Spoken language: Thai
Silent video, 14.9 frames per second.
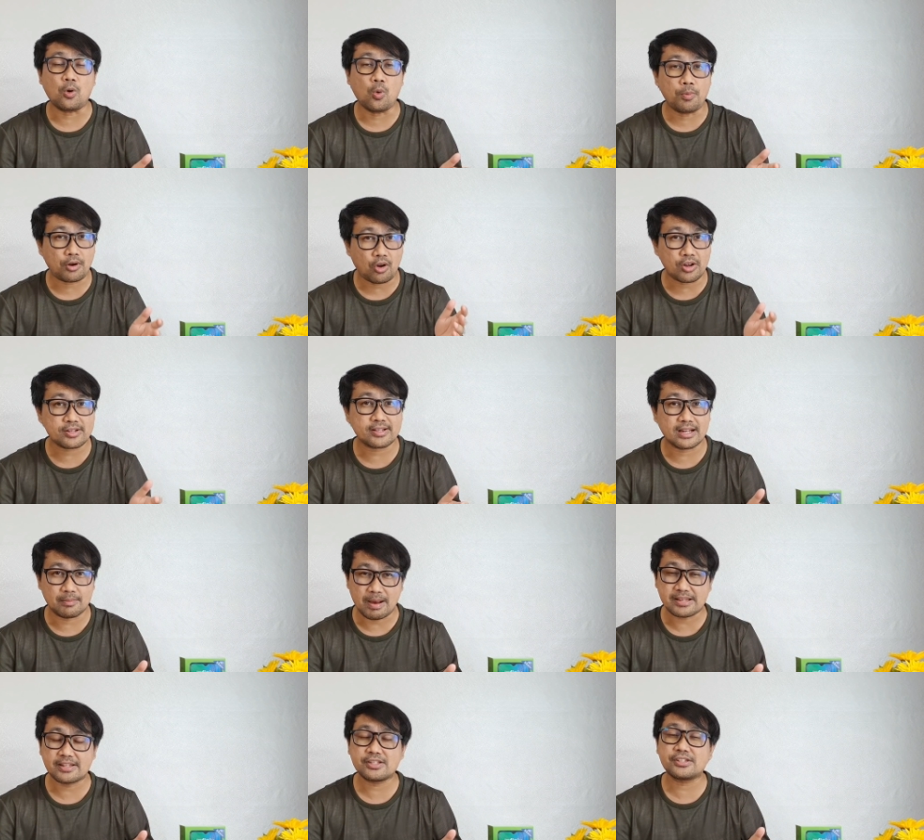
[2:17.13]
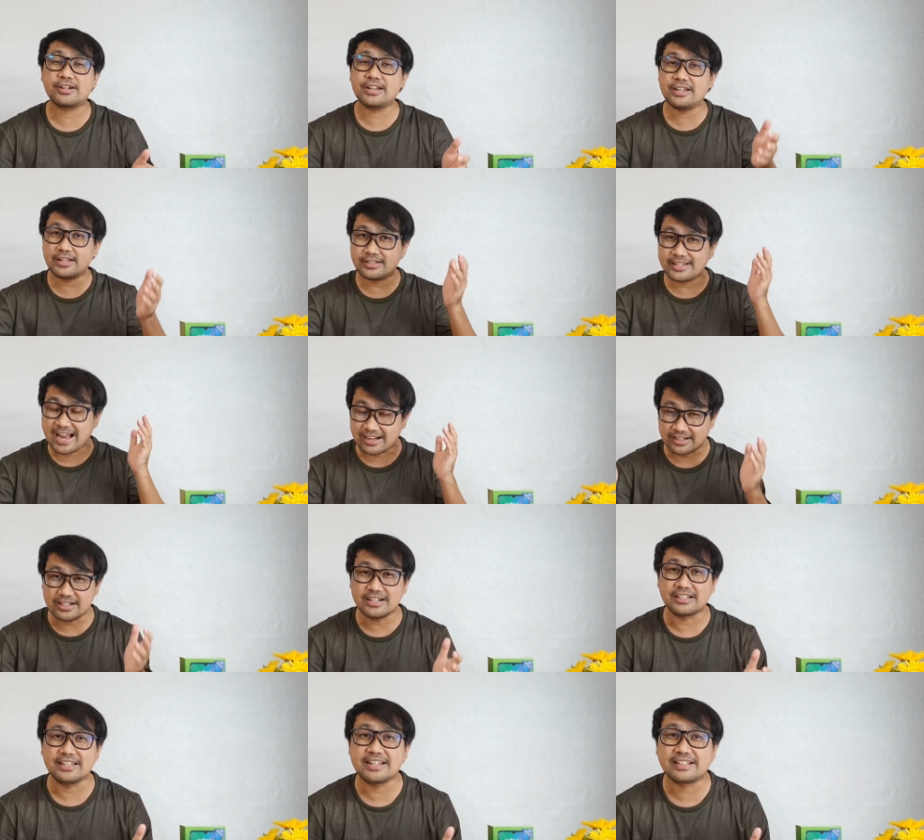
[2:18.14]
อุปกรณ์เสริมอิสเซอรี่อย่าง
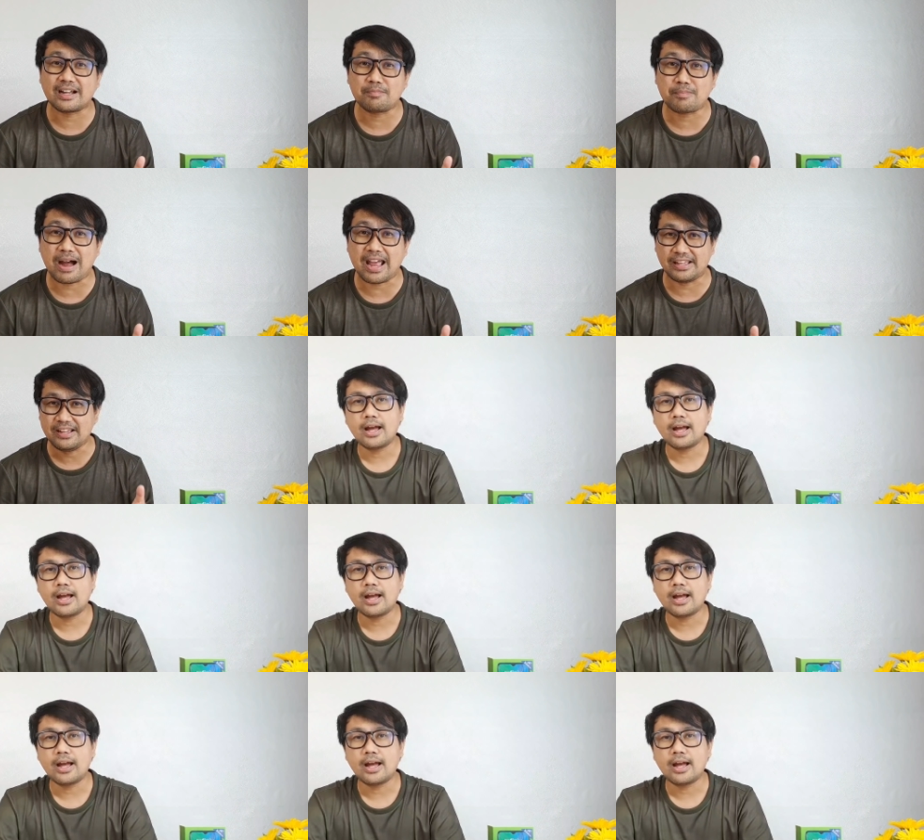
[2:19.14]
อื่นอีกทำไม